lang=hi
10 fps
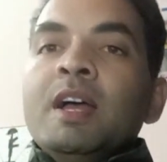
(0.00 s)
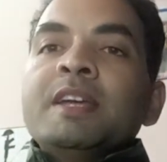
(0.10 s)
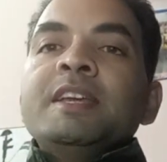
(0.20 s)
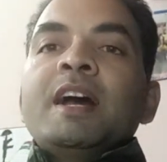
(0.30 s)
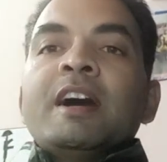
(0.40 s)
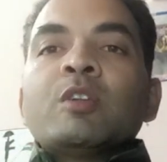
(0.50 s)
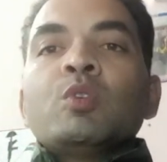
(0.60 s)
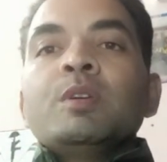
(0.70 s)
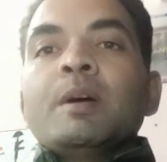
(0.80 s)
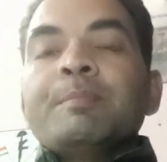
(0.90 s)
ये हर
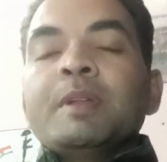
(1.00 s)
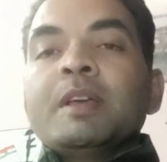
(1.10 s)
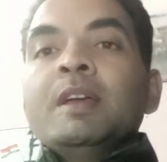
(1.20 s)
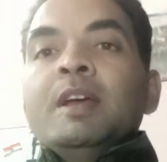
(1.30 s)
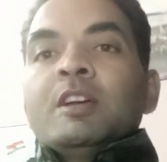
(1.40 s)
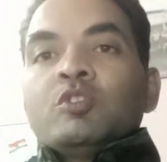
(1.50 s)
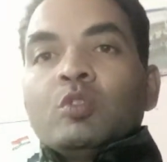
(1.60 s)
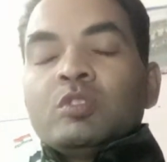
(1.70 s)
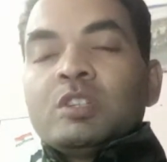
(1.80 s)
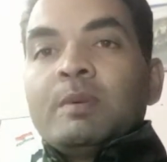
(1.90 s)
कोई अपने
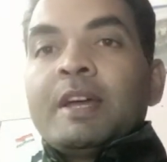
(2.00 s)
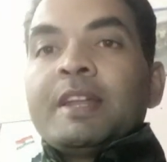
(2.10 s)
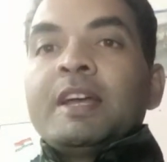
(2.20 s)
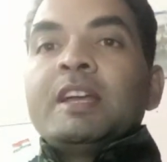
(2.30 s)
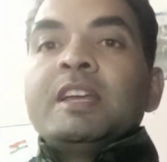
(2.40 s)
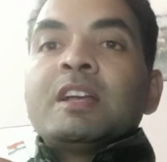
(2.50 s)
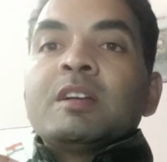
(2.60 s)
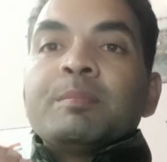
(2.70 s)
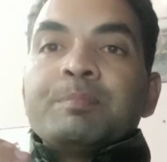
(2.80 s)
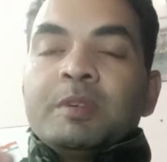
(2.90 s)
जो जवान है एक